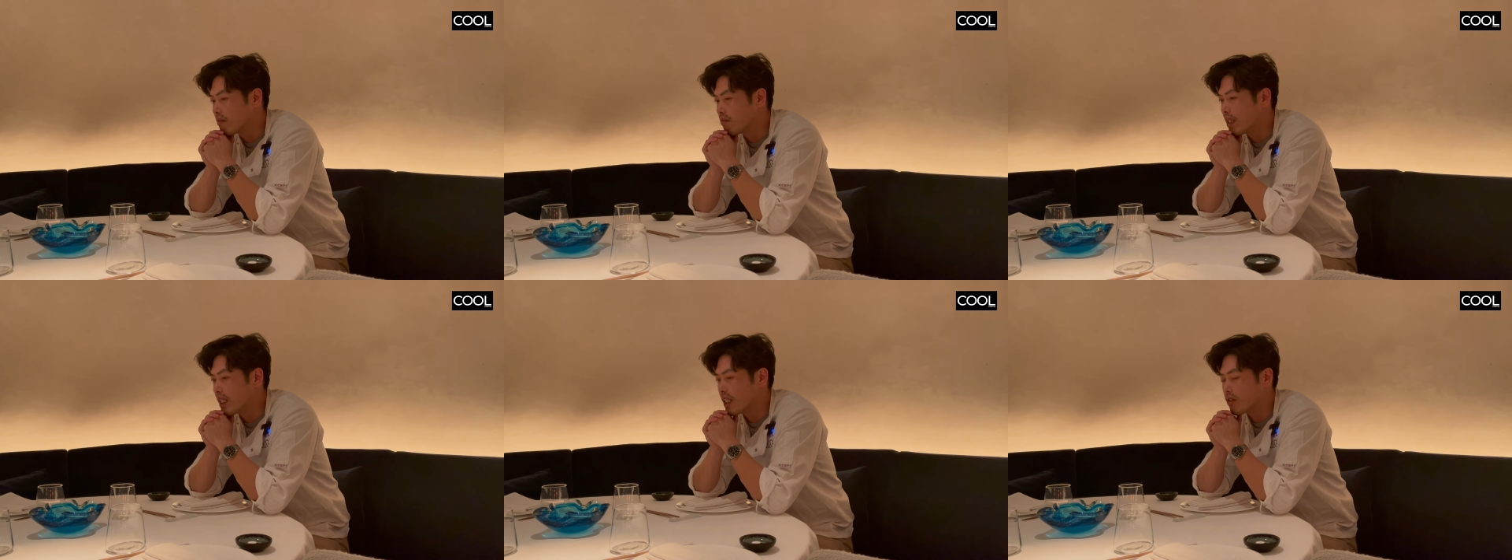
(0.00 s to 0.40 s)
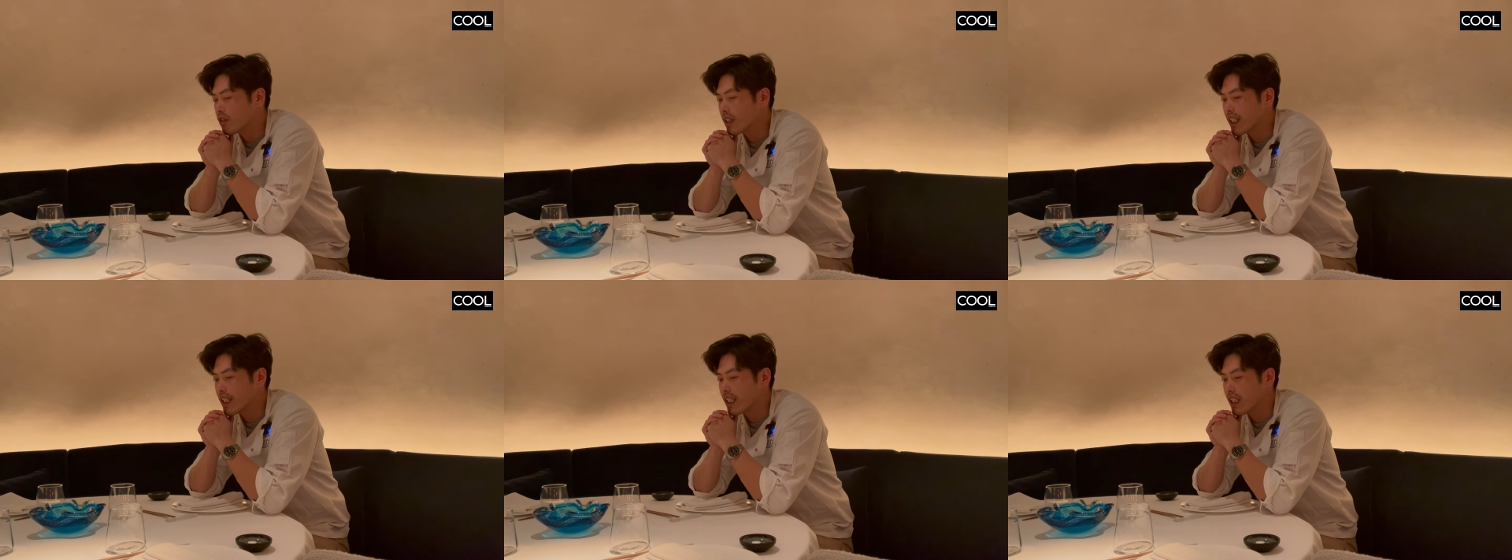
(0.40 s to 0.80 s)

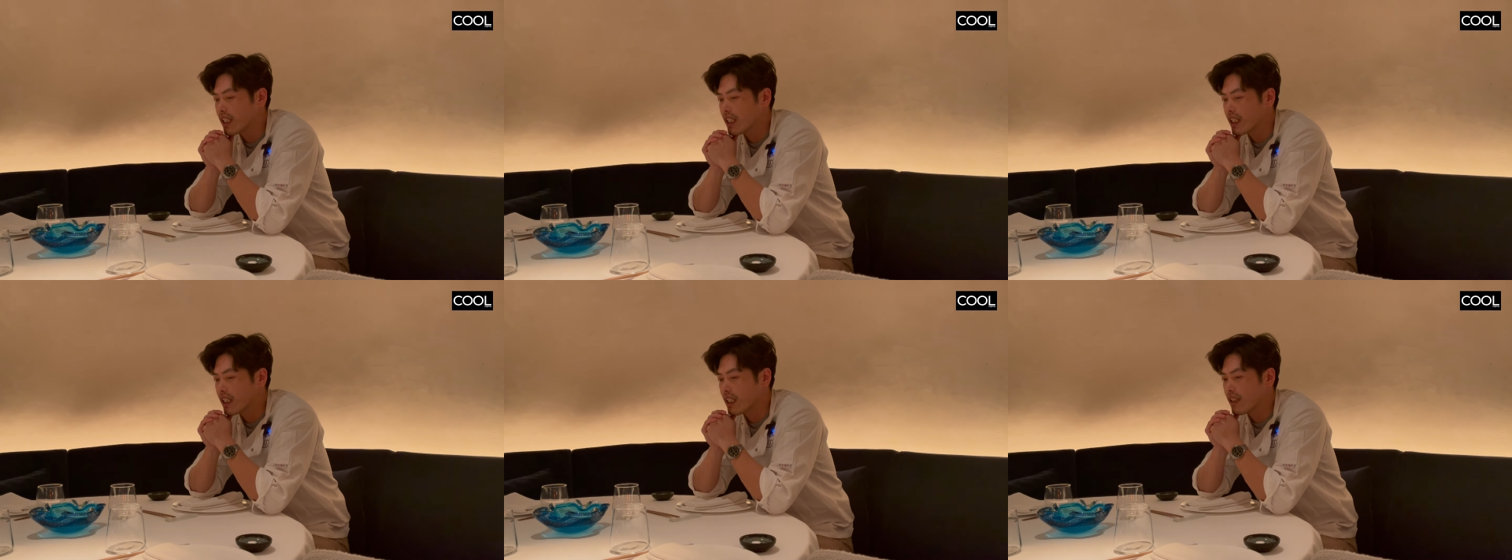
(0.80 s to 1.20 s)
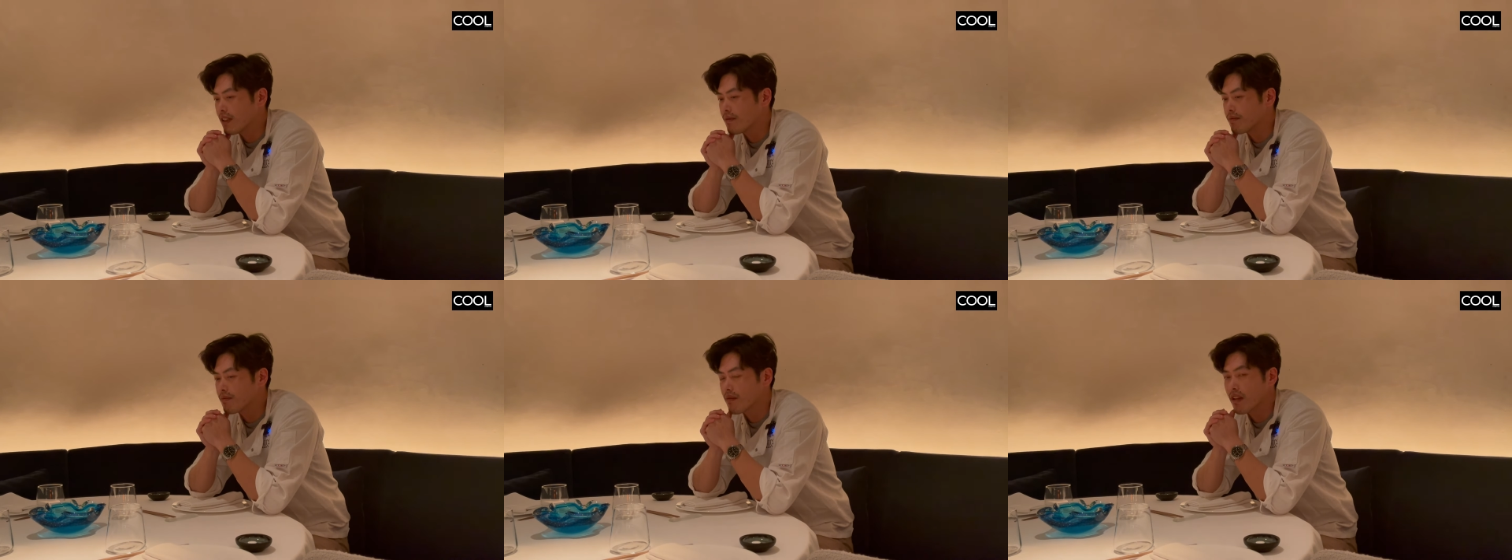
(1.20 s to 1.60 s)
pero que
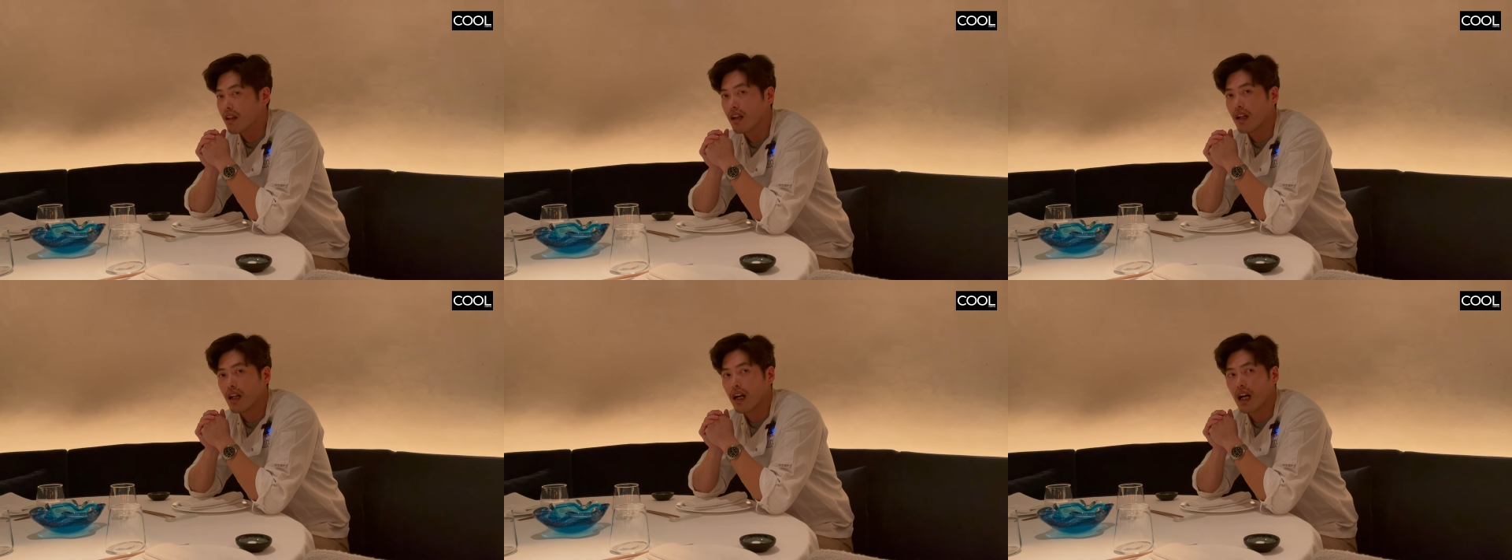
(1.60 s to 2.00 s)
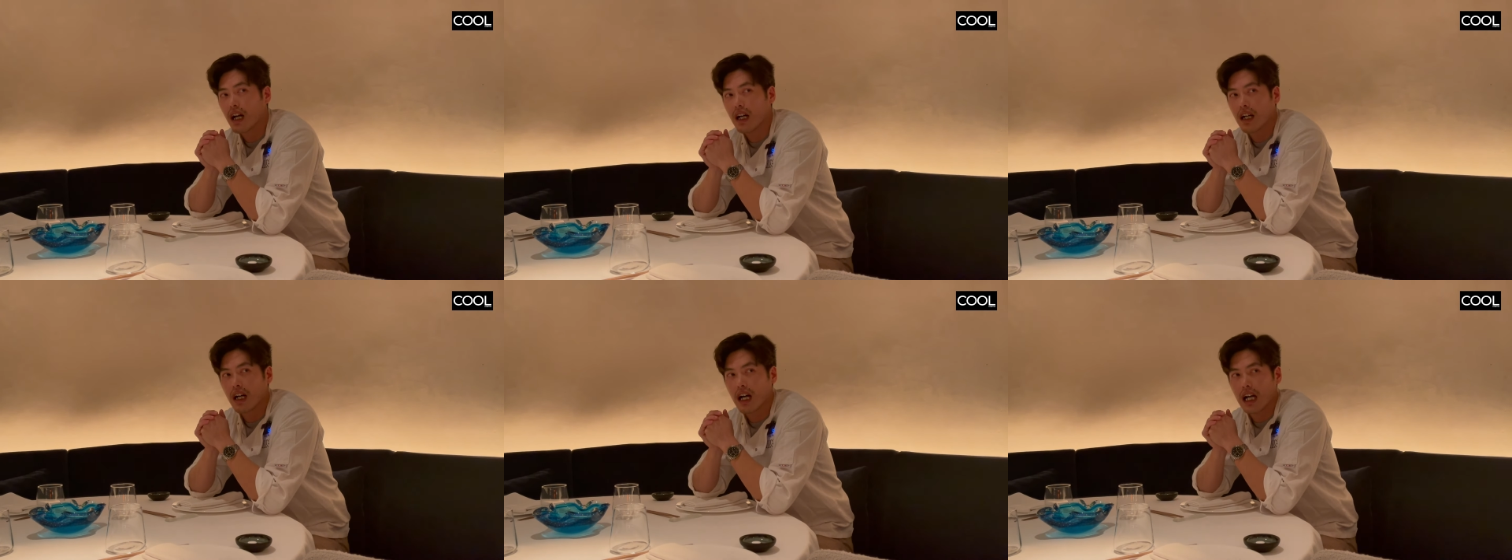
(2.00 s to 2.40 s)

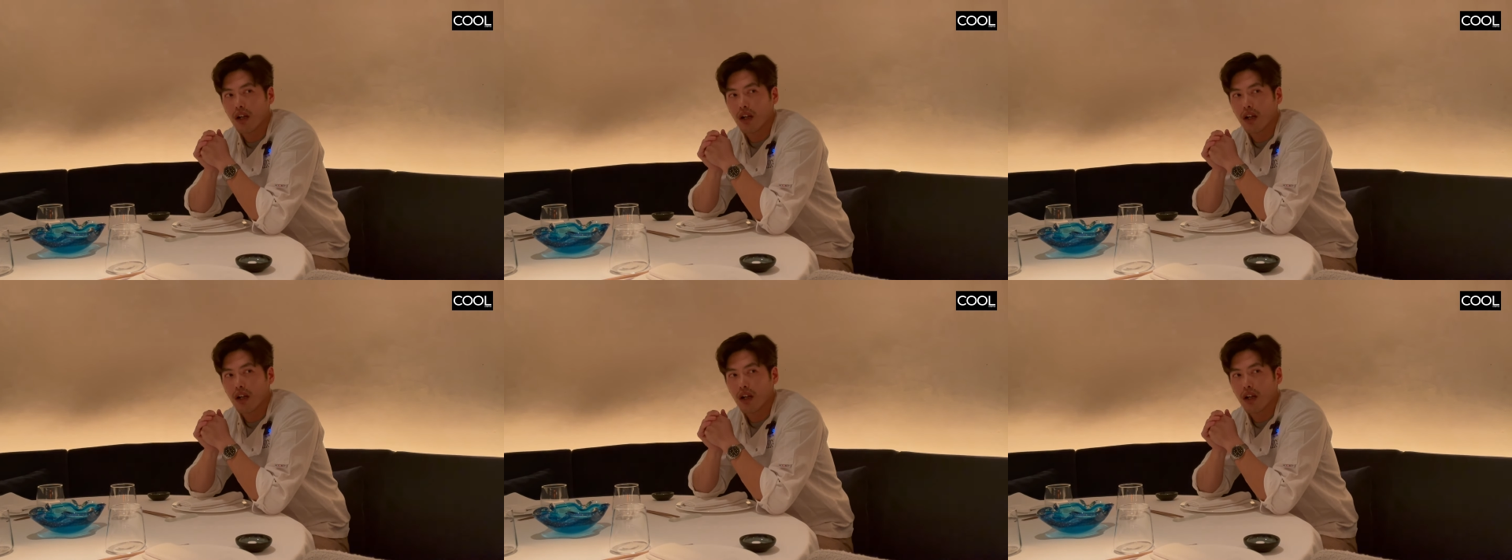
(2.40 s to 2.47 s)
mm,